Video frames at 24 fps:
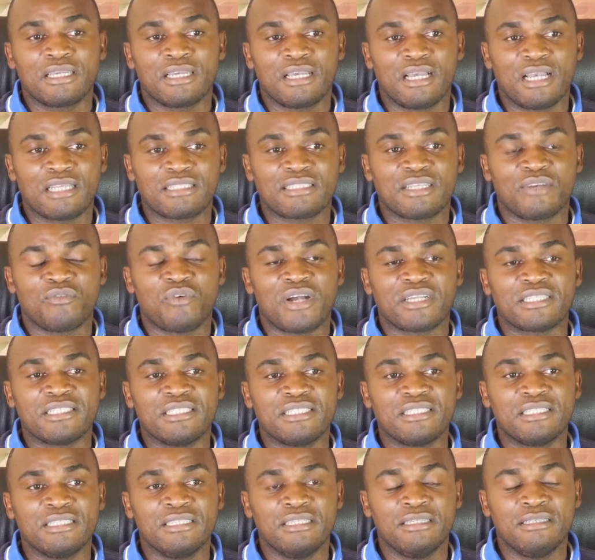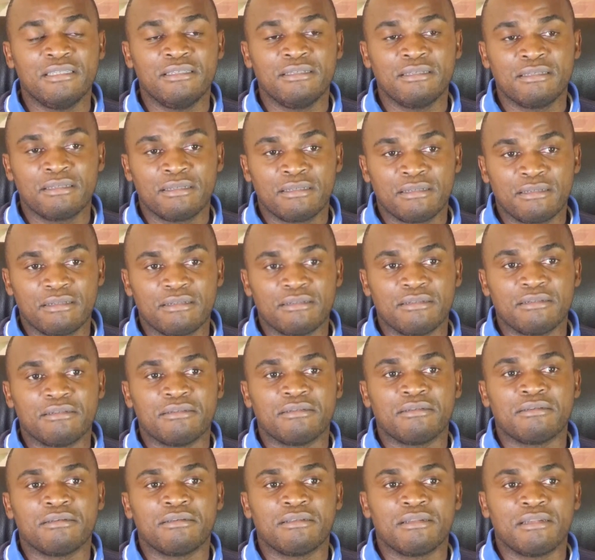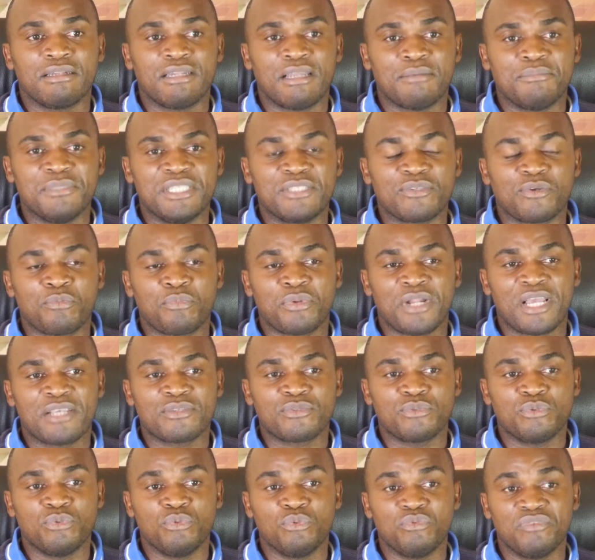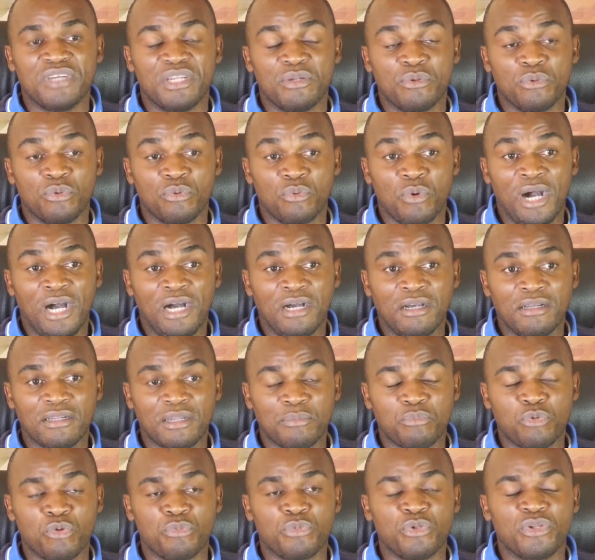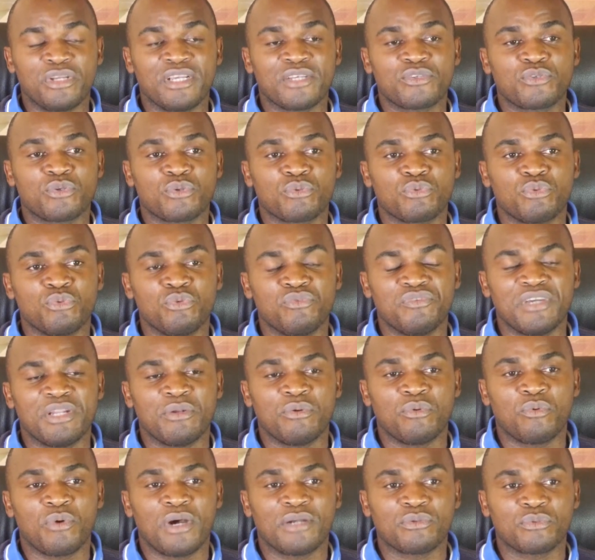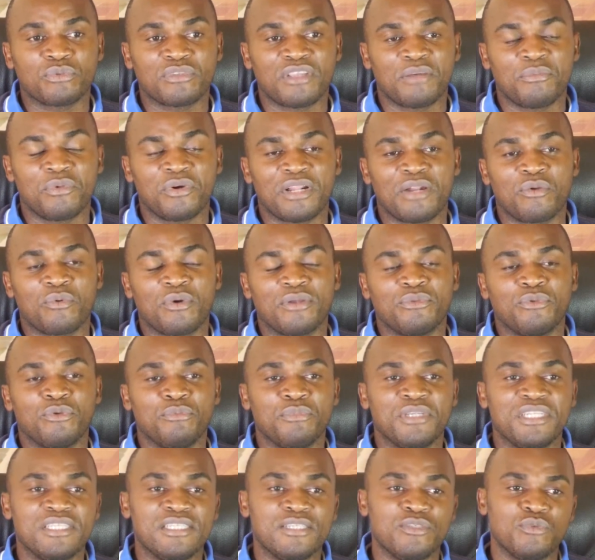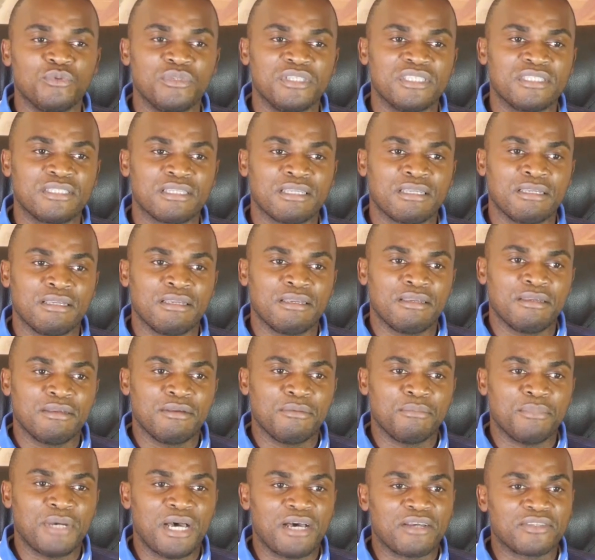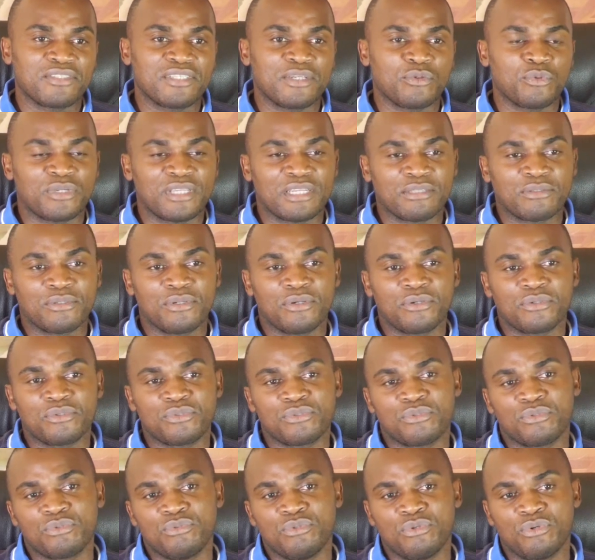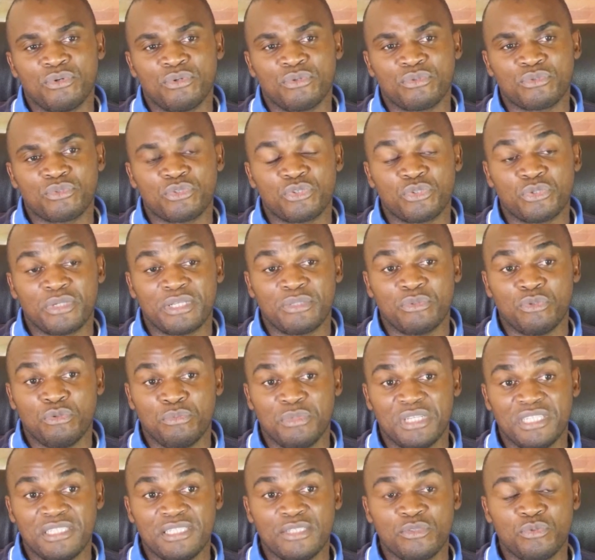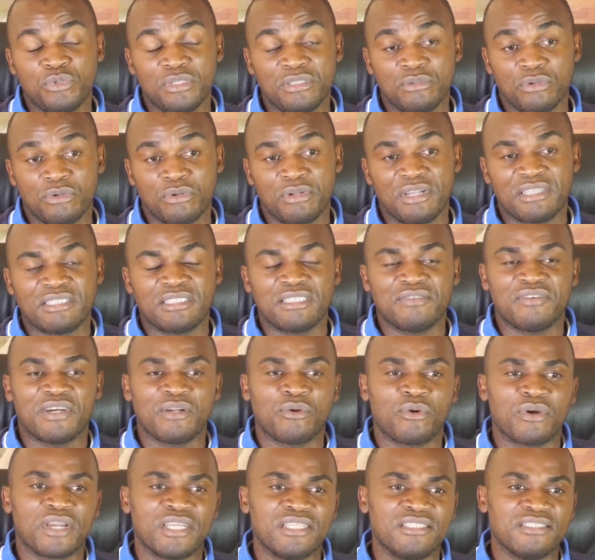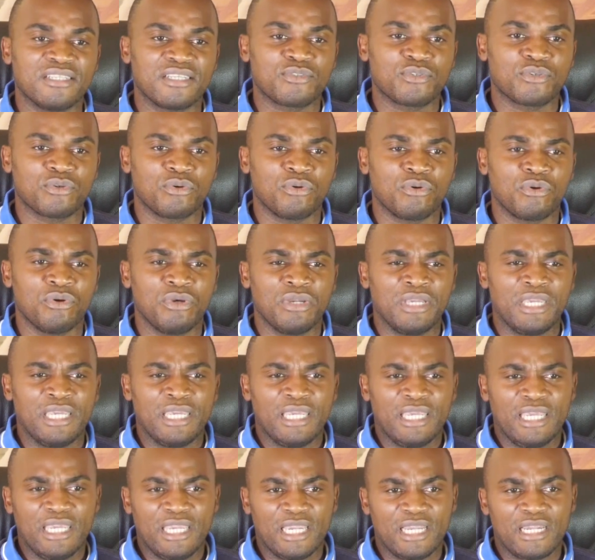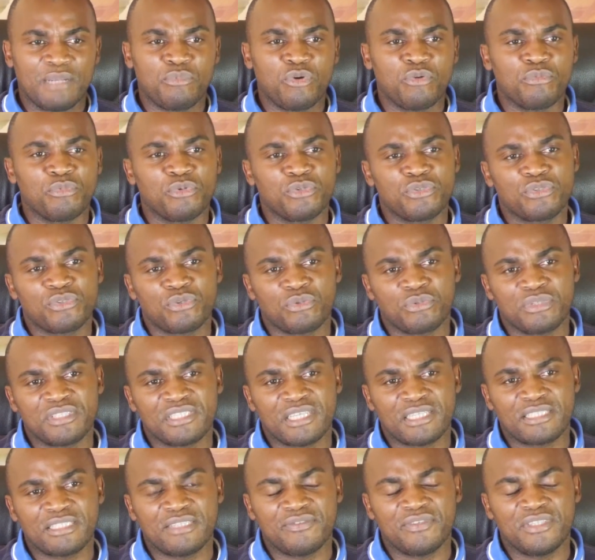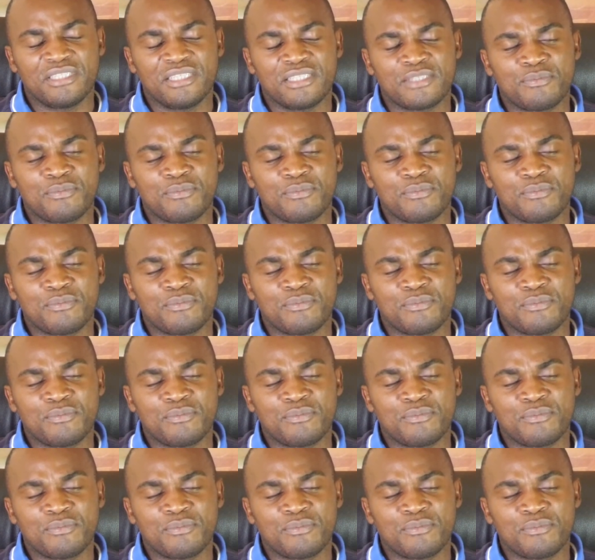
à savoir ici euh, la mise en place d'une nouvelle loi, la promulgation d'une nouvelle loi, notamment la loi 2018 014 du 11 juillet 2018 relative à l'organisation et à la promotion des activités